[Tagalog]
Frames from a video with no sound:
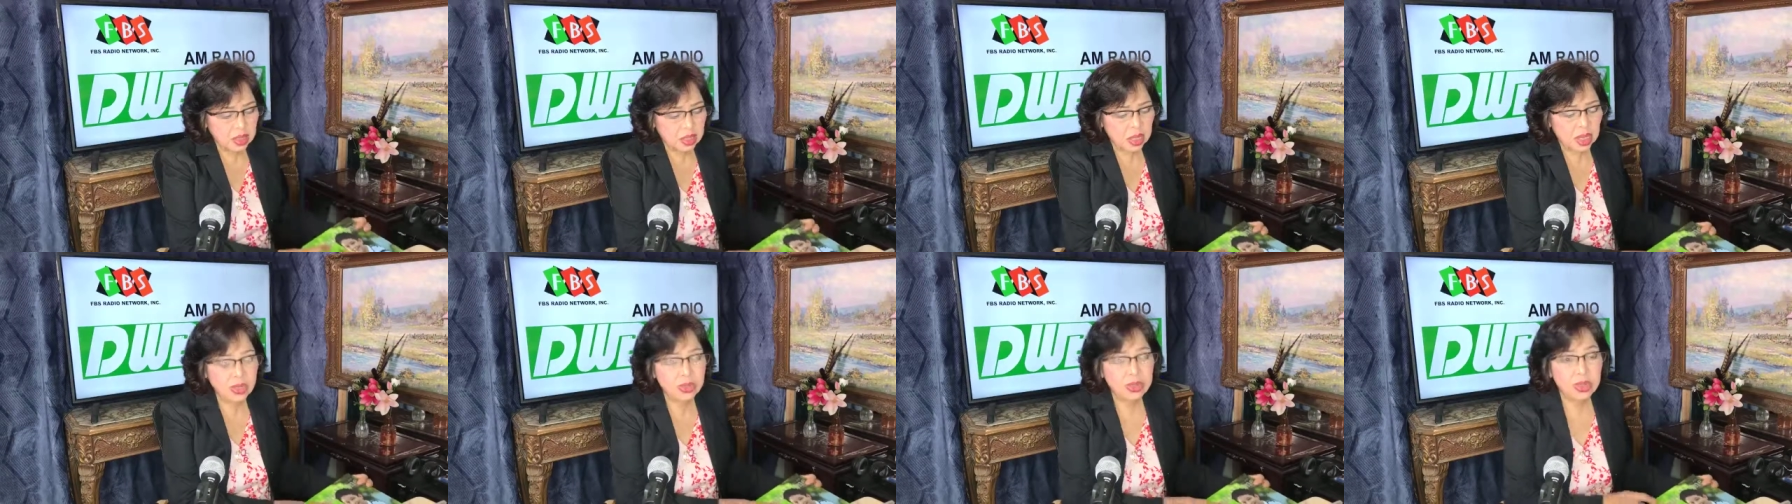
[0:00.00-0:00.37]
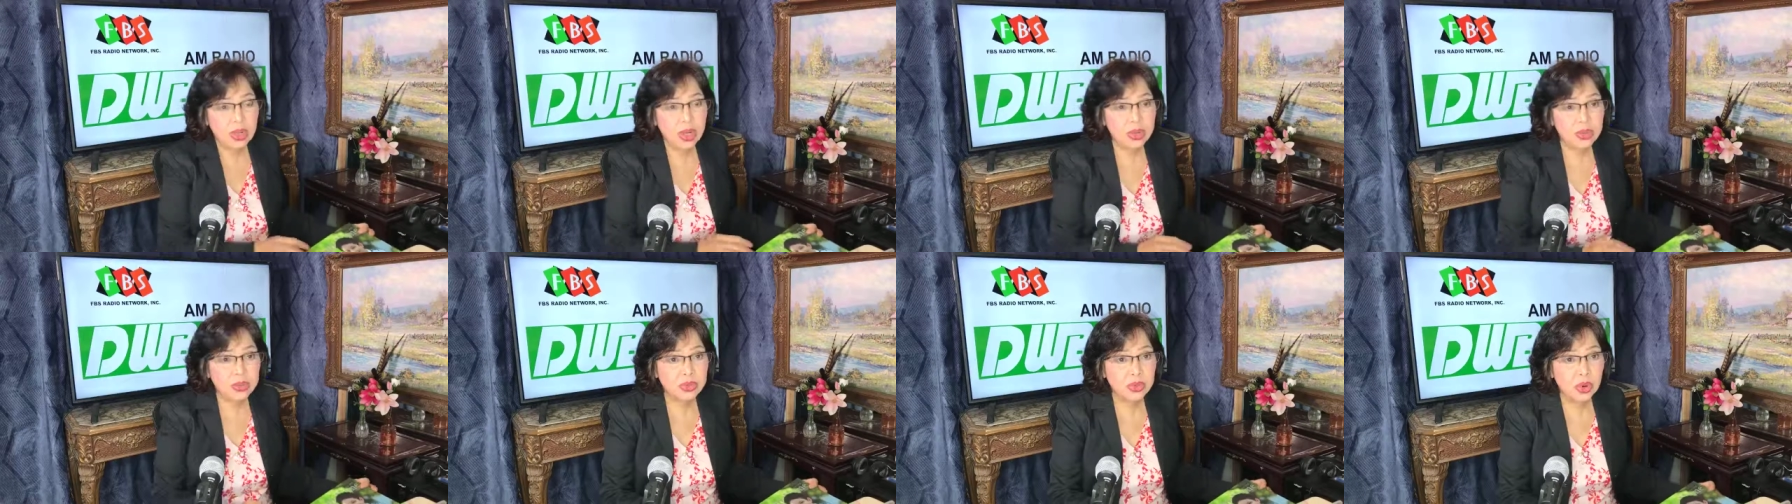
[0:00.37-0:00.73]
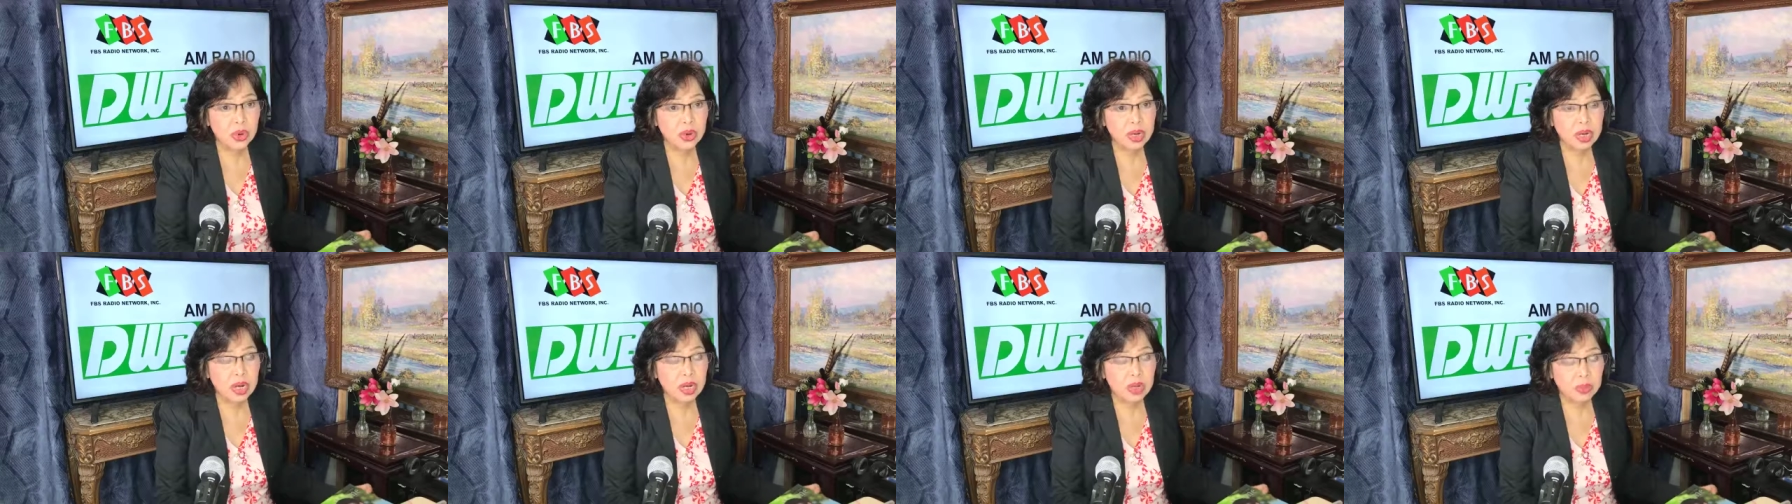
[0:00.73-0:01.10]
National
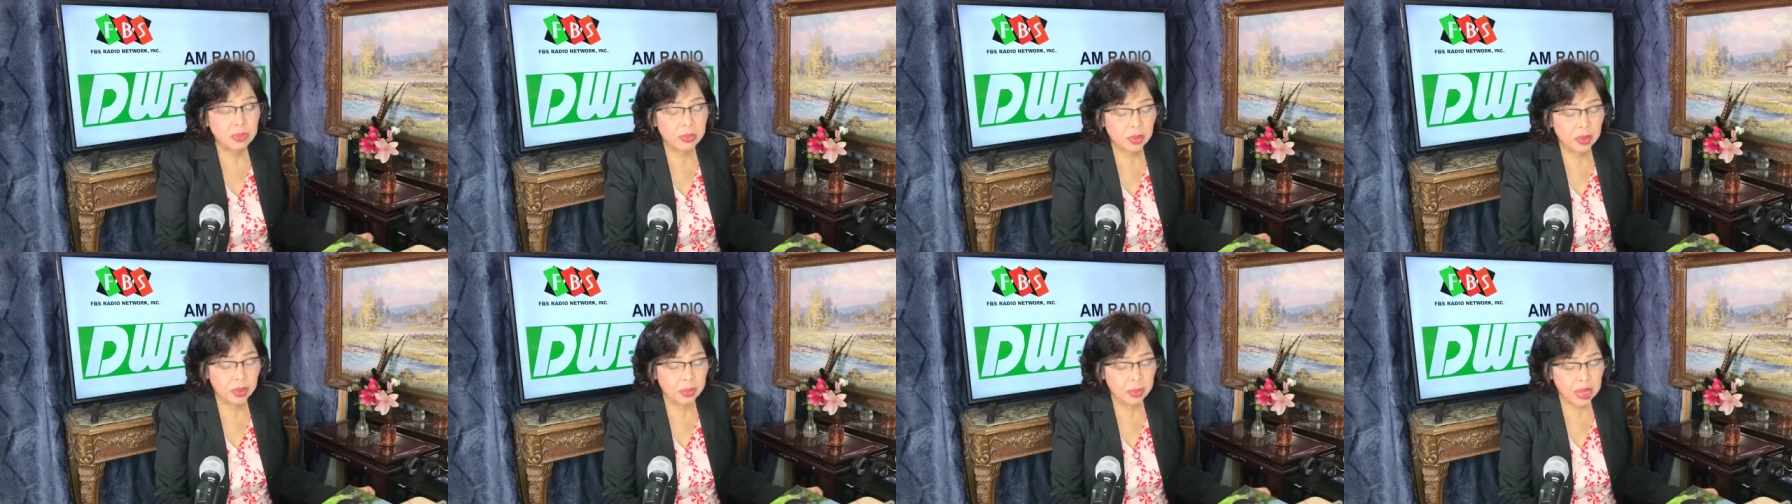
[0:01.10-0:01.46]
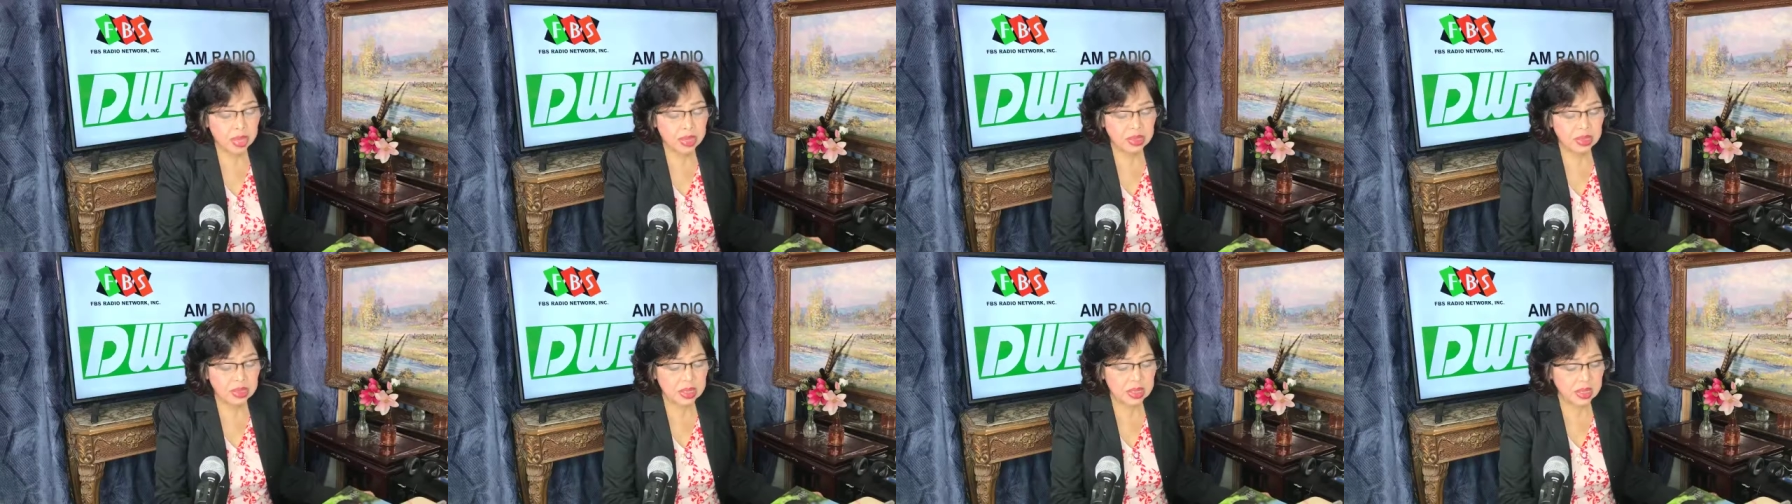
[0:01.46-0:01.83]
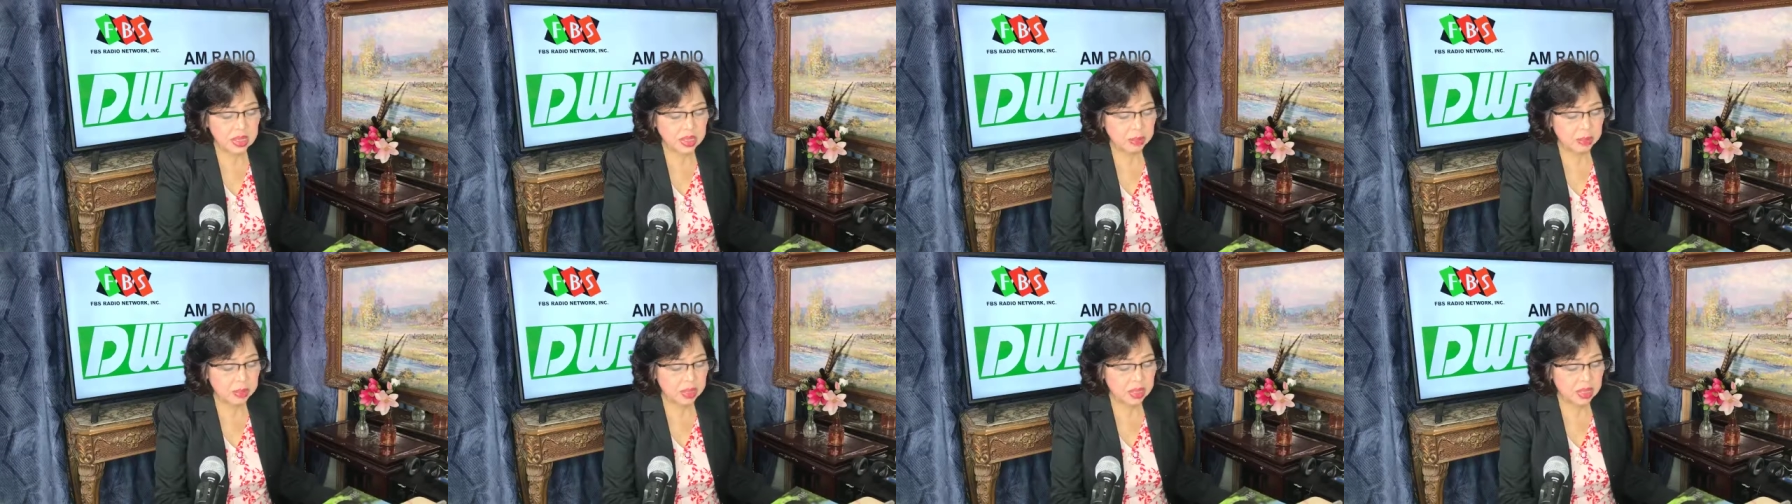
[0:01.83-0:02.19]
Journal for Better
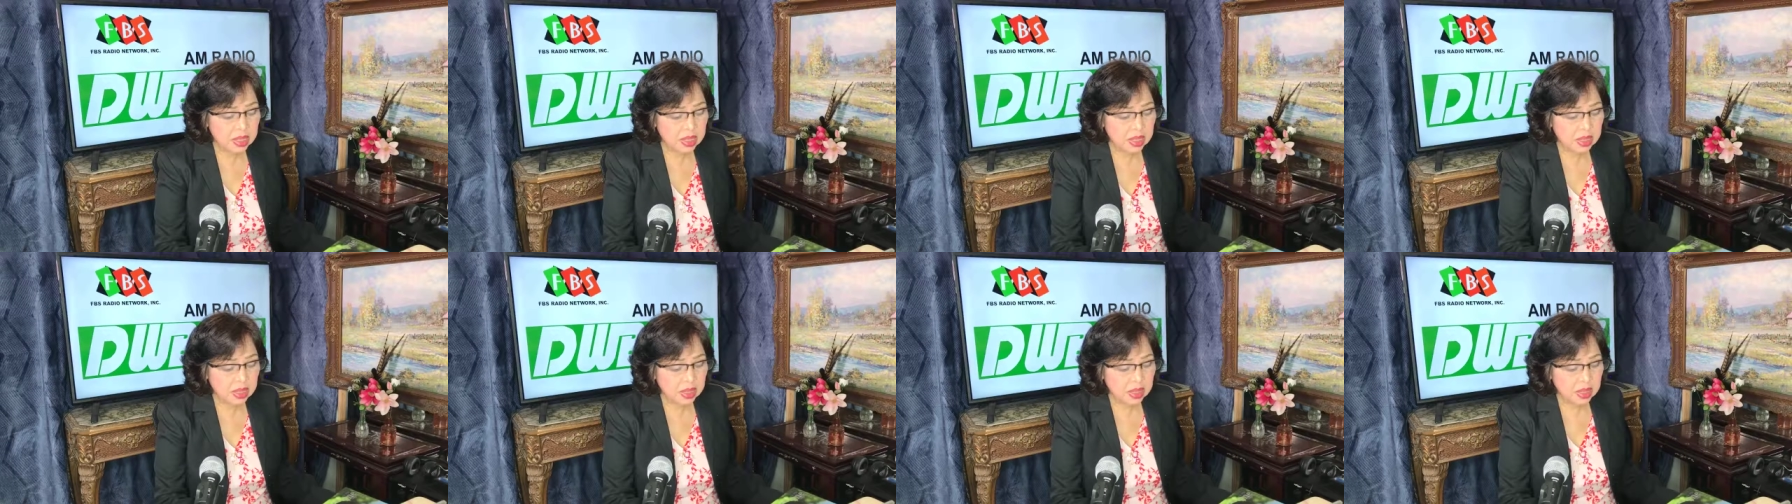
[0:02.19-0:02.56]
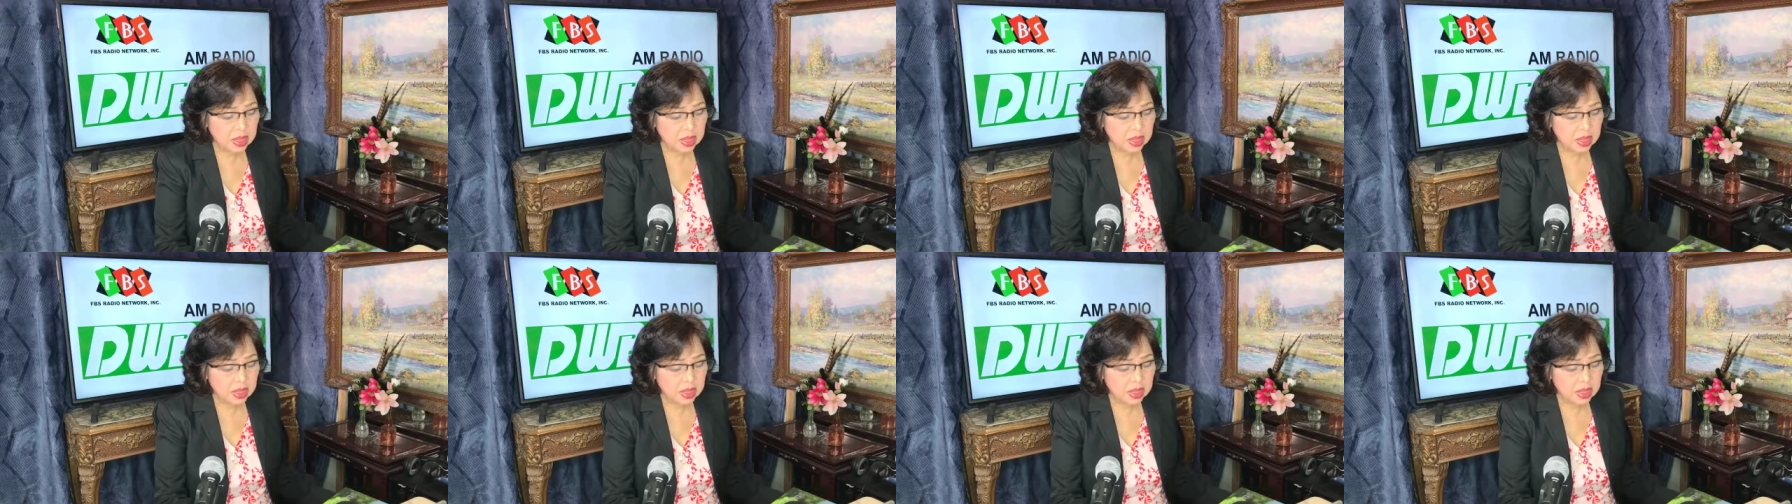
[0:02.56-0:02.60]
Living